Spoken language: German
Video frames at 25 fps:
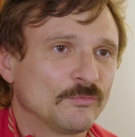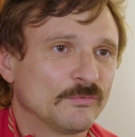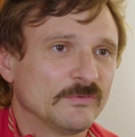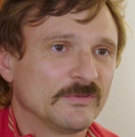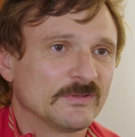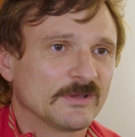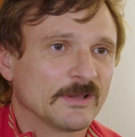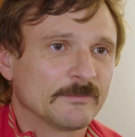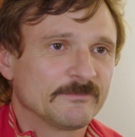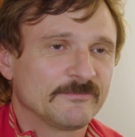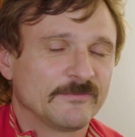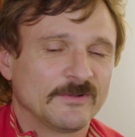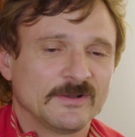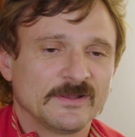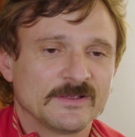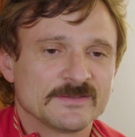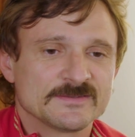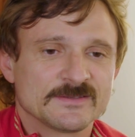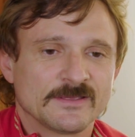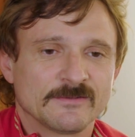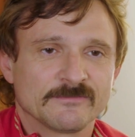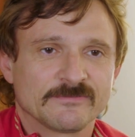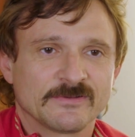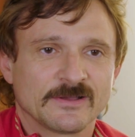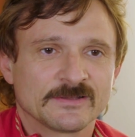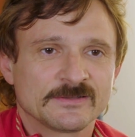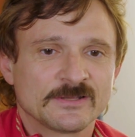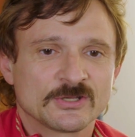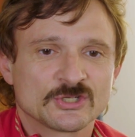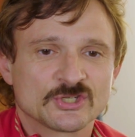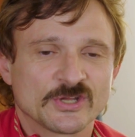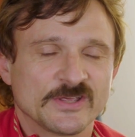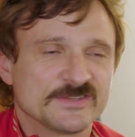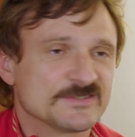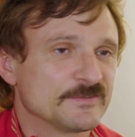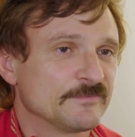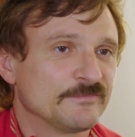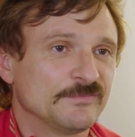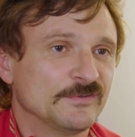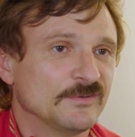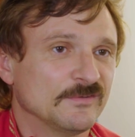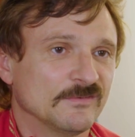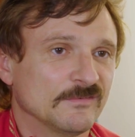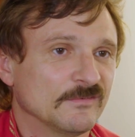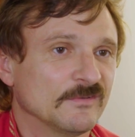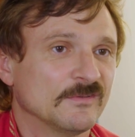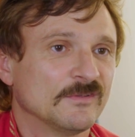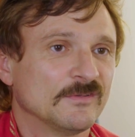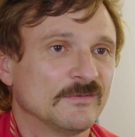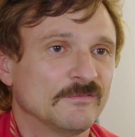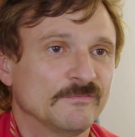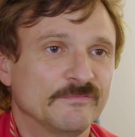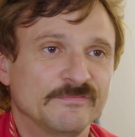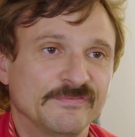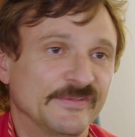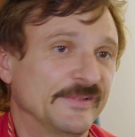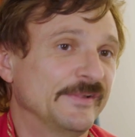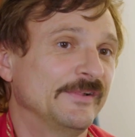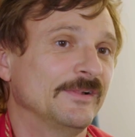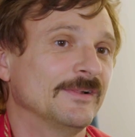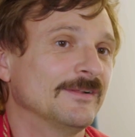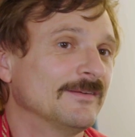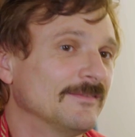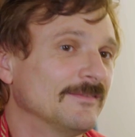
Grund ab, weil er seinen Vater scheiße finden will.